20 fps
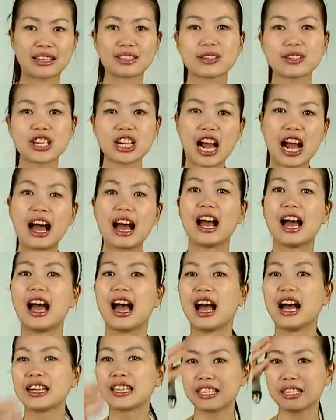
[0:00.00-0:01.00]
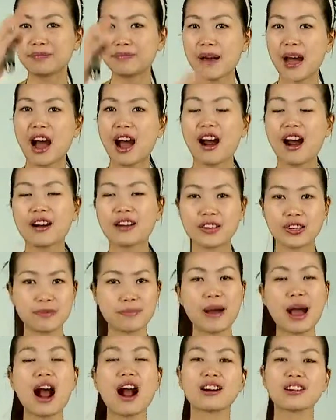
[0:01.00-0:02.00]
就是一半儿一
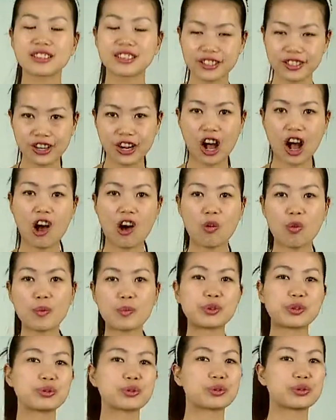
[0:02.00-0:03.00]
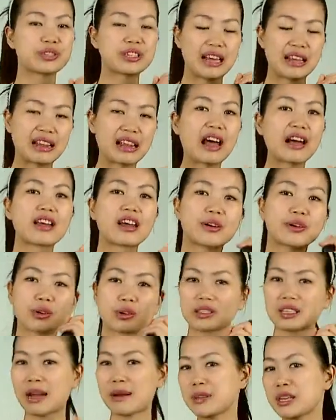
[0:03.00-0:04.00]
半儿的时候，我们就想到要用
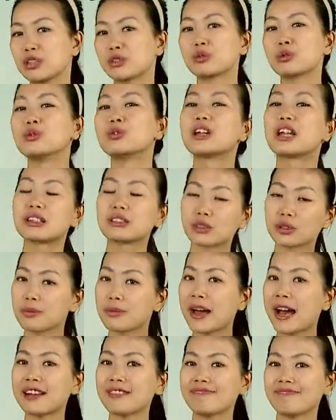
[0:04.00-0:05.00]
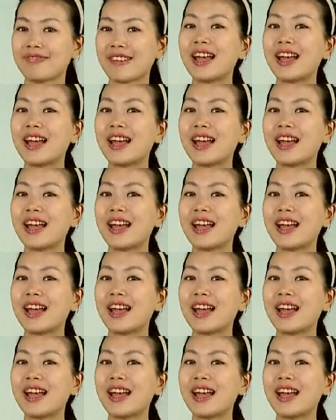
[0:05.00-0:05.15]
大饼图了，对吧？